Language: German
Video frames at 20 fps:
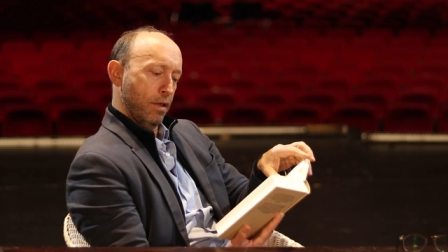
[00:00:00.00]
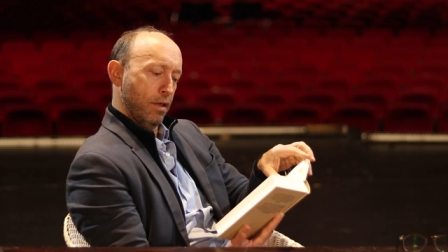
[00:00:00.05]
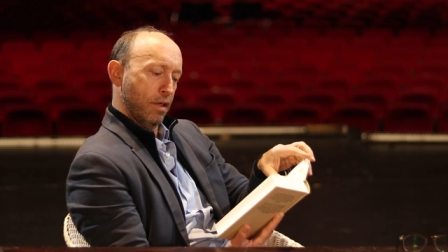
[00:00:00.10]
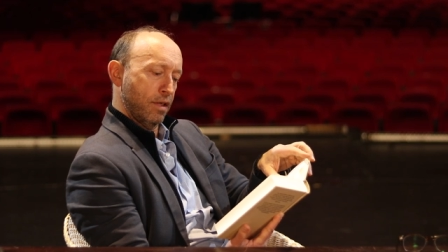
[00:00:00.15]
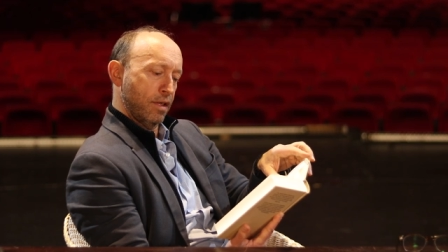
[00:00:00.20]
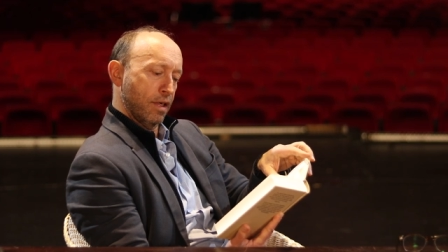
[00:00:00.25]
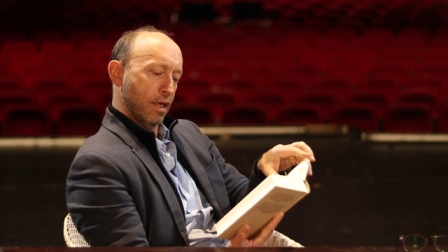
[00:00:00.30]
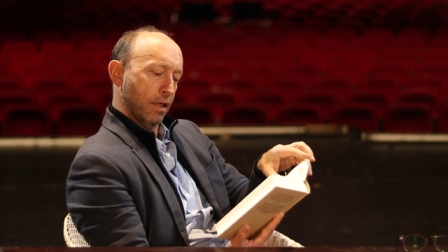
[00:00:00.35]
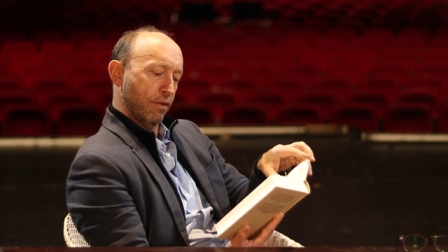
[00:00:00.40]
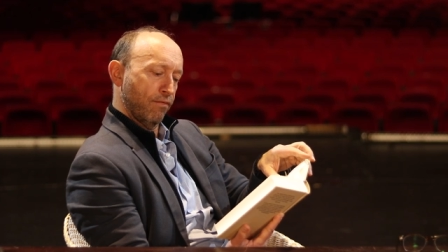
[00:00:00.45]

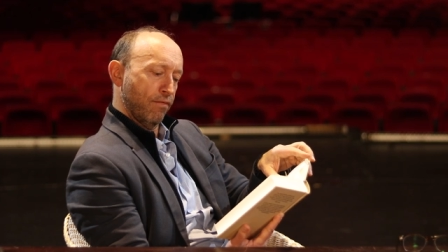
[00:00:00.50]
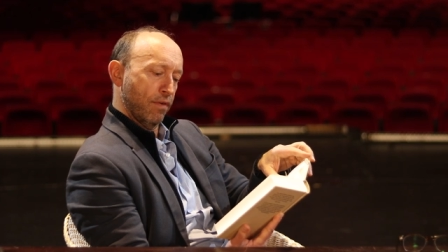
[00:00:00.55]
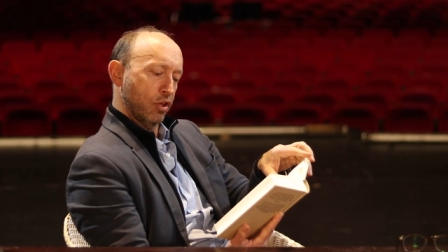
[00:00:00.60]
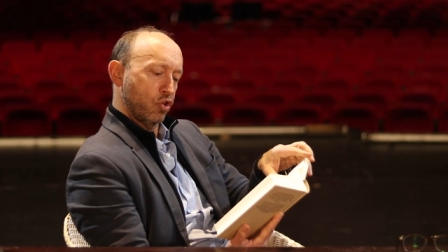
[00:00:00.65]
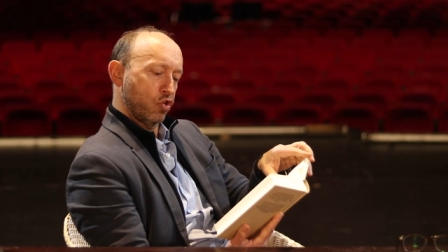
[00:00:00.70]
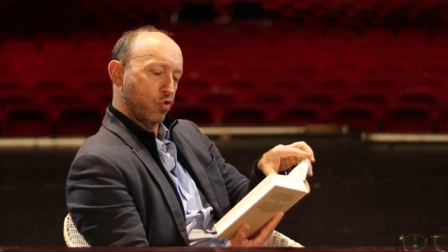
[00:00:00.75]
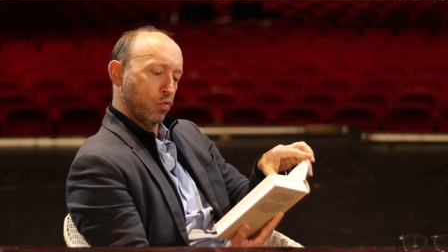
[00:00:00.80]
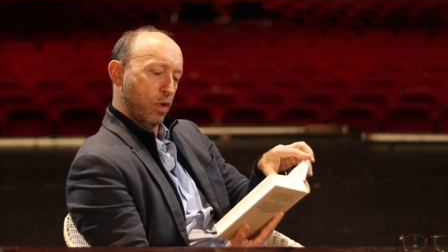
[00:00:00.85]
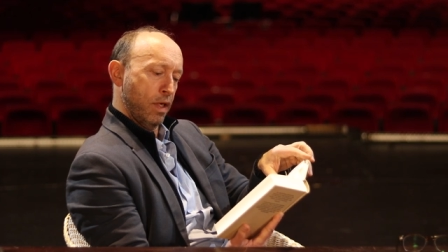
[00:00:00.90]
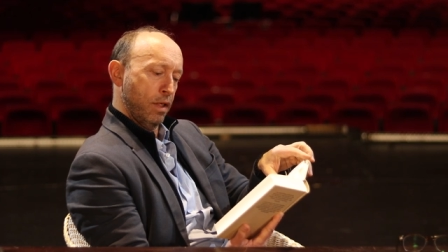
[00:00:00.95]
Der Tag war
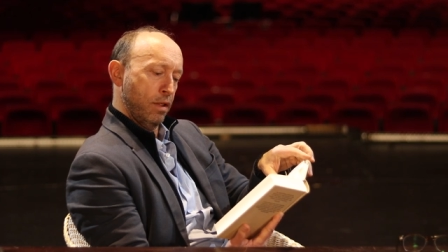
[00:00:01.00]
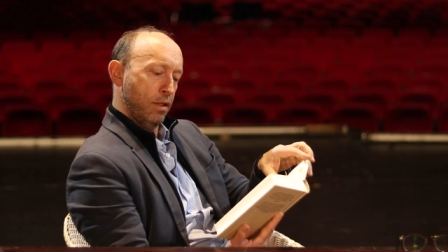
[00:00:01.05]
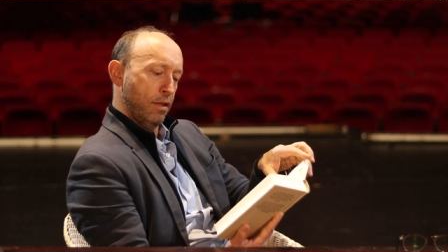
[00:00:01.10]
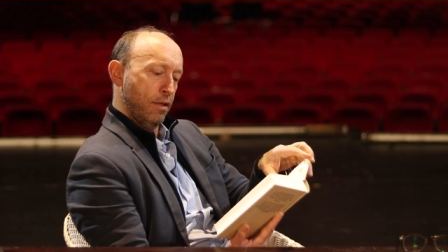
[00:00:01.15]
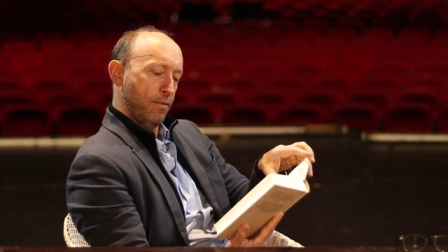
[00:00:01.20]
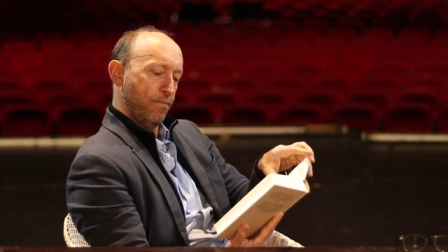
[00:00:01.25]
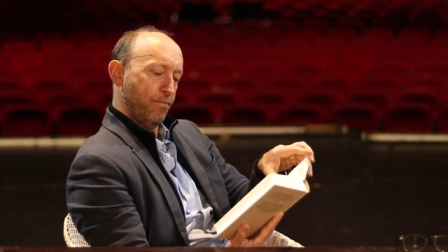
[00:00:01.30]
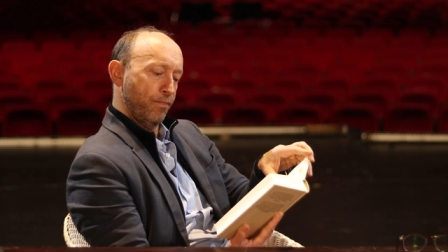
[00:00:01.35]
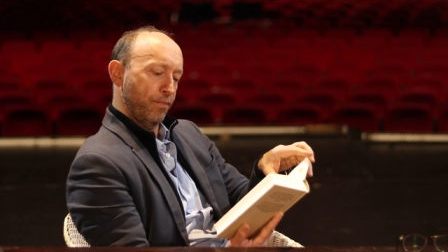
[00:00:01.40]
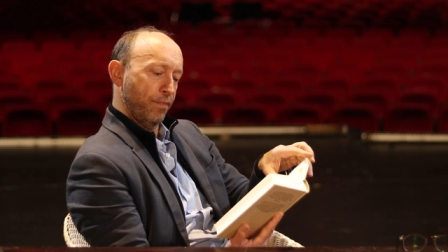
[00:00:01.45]
zu
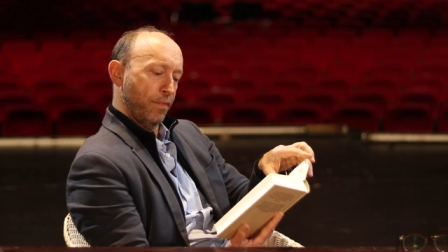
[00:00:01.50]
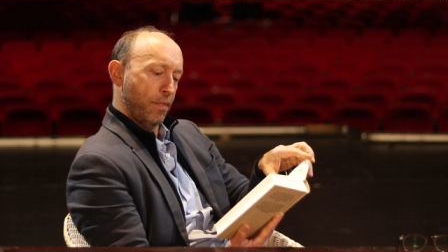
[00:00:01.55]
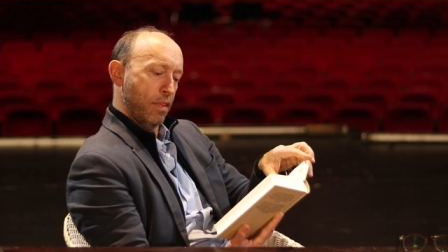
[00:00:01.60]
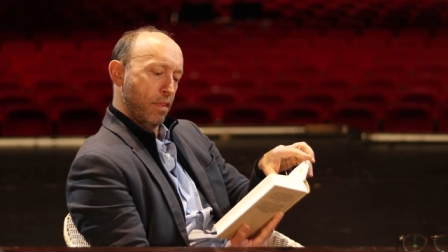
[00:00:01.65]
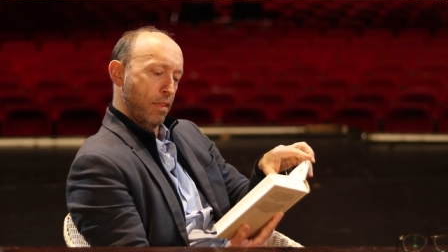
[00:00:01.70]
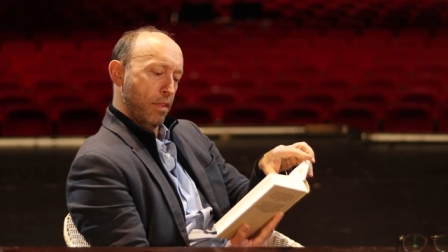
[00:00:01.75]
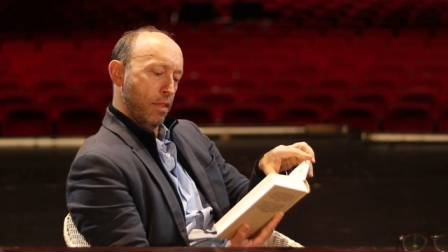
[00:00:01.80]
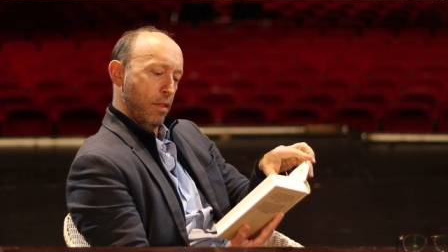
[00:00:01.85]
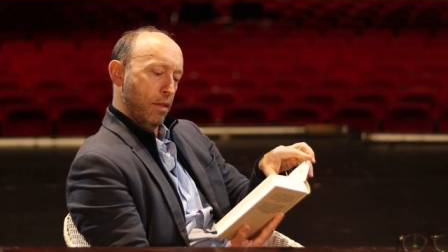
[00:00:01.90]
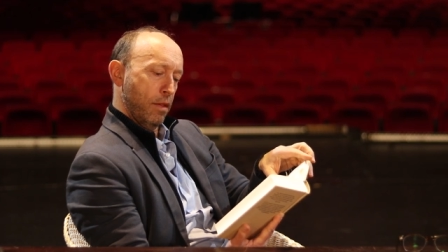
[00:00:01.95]
Ende.
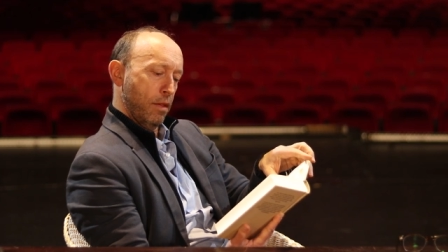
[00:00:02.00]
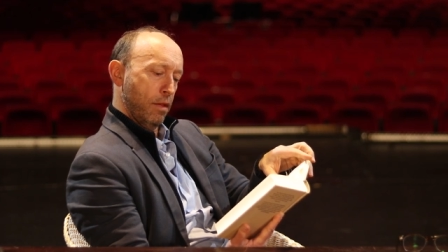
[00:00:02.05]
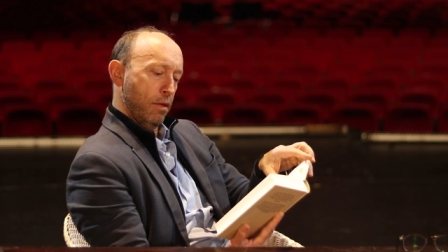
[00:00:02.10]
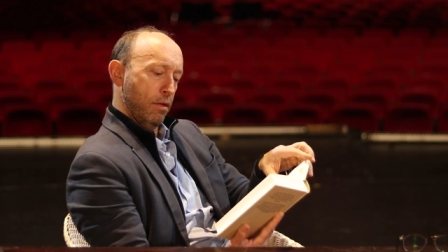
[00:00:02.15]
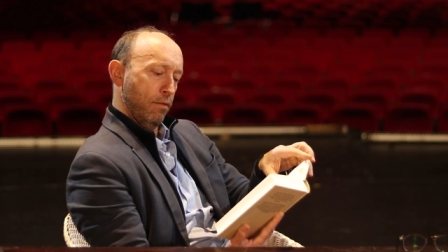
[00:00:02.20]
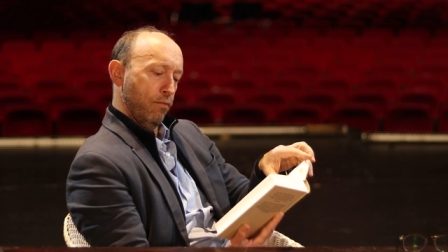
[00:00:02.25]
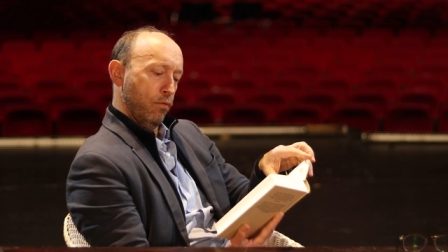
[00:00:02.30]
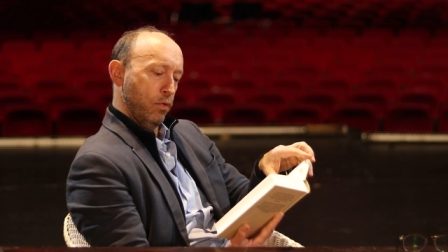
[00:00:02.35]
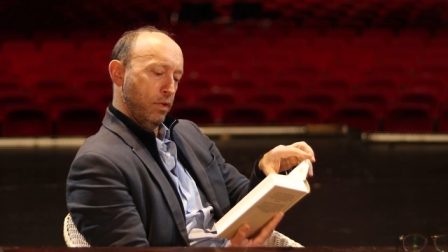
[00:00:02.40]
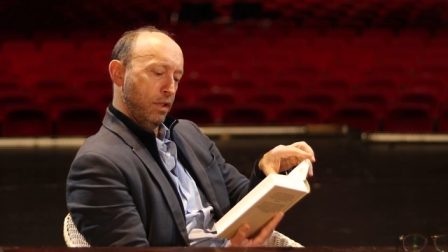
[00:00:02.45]

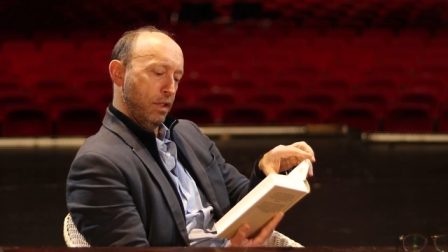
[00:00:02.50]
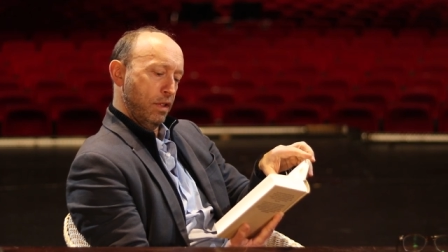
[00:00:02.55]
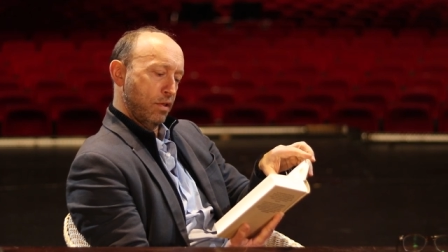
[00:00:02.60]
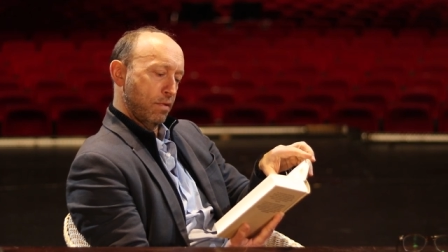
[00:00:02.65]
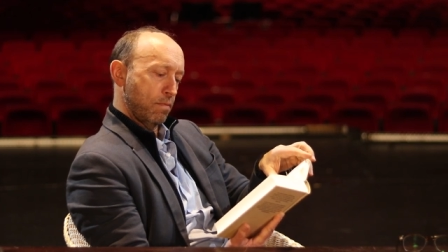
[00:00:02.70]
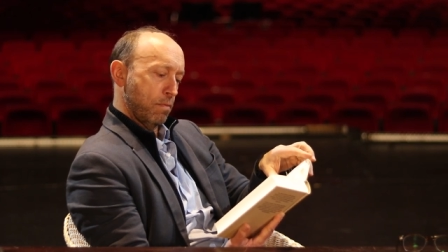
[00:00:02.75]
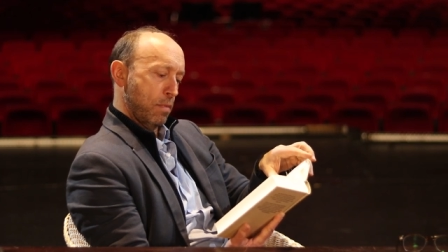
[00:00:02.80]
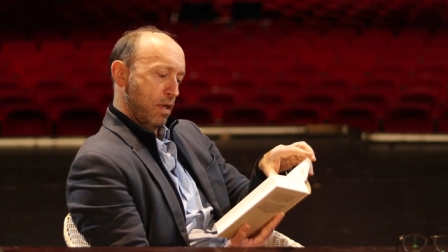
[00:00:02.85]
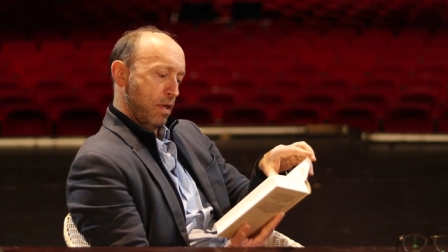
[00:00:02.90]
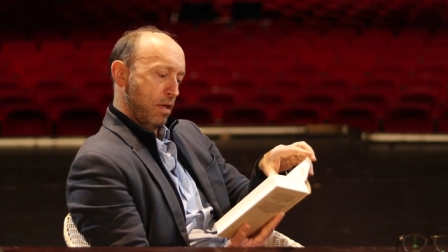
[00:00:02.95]
Für
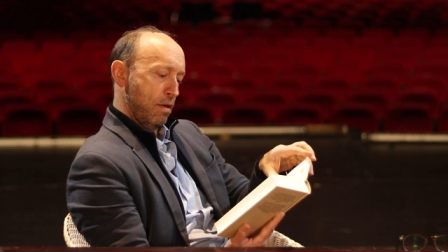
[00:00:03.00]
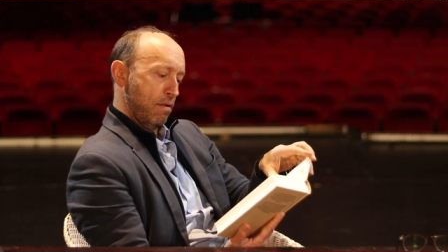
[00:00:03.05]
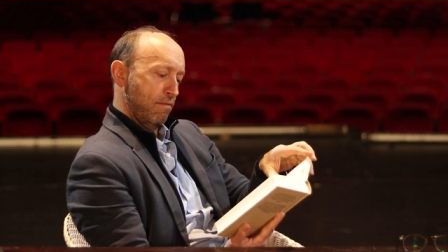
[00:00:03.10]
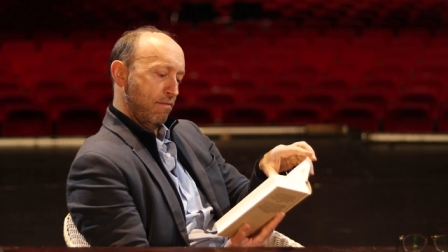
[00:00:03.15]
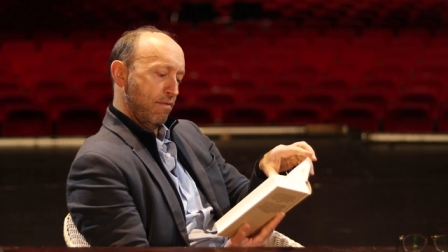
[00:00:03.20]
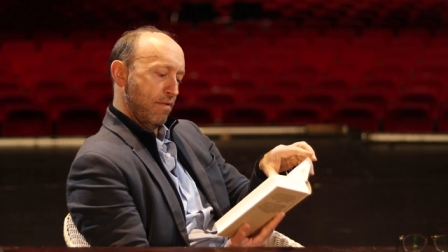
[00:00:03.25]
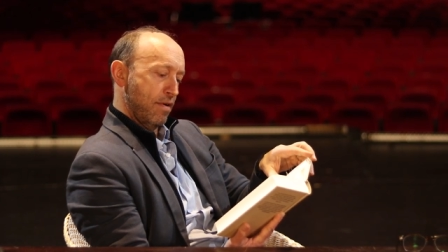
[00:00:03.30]
diesmal